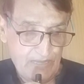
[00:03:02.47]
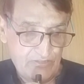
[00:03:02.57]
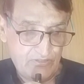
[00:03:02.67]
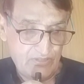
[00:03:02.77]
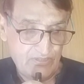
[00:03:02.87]

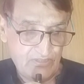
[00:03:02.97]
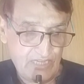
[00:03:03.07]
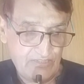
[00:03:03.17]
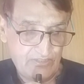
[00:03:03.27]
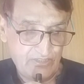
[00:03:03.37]
पेंशनर्स
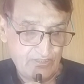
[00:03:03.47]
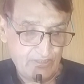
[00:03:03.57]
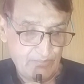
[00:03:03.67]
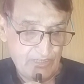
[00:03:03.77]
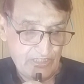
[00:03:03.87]
एक्शन
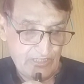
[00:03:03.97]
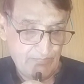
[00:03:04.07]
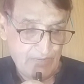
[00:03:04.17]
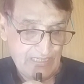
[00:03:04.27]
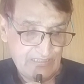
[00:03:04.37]
कमेटी
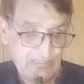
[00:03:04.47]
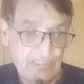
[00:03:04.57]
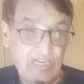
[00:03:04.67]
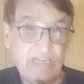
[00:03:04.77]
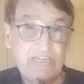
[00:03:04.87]

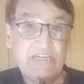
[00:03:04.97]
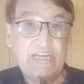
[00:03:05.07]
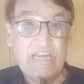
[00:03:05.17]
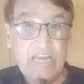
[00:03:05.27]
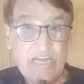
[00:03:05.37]
पाकिस्तान
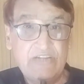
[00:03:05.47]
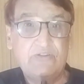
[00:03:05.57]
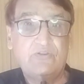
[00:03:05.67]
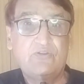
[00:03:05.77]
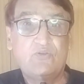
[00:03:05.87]
एंड
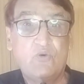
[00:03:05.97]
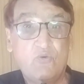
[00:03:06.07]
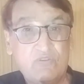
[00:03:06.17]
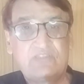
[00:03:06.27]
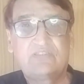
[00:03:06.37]

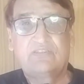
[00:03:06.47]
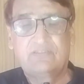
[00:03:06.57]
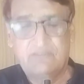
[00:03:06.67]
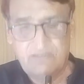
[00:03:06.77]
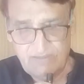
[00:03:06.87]

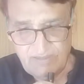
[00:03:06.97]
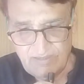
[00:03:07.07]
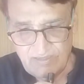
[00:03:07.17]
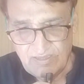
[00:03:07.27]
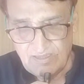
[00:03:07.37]
ओवरसीज़
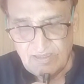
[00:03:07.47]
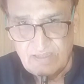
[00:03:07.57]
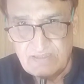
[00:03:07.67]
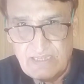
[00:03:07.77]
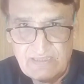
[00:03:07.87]

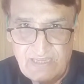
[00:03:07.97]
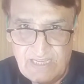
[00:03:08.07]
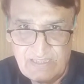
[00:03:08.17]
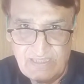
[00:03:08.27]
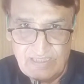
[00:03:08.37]
नाजिन
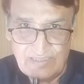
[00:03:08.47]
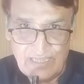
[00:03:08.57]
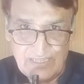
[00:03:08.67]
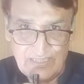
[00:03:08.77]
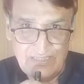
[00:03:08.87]
आज के लिए
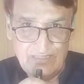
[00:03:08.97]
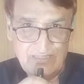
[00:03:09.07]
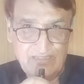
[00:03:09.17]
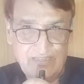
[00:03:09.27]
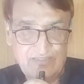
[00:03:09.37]
इतना ही
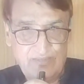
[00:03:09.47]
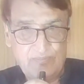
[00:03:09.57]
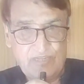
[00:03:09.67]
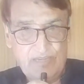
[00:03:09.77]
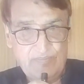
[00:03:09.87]
अगर
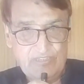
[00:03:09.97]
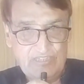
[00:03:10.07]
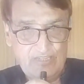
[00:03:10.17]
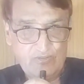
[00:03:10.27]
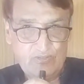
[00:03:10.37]
सब्सक्राइब नहीं
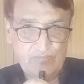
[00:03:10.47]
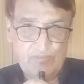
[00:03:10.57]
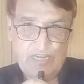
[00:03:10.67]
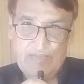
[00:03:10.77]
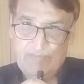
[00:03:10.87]
किया तो
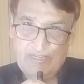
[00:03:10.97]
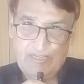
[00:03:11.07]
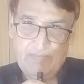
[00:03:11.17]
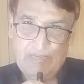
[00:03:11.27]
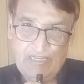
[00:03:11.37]
सब्सक्राइब
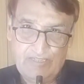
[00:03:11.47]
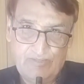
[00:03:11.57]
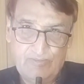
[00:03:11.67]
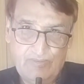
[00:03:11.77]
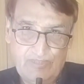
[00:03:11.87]
करके बेल
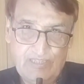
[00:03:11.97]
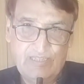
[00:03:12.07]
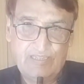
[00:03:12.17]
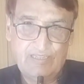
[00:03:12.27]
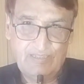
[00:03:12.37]
आइकन को
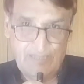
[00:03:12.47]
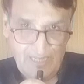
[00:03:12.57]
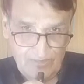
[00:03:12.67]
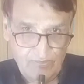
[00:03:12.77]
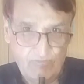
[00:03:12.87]
क्लिक करें
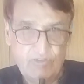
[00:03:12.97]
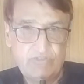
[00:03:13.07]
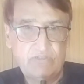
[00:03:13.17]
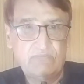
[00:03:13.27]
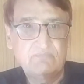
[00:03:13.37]
थैंक्स फॉर
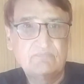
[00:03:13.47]
वॉचिंग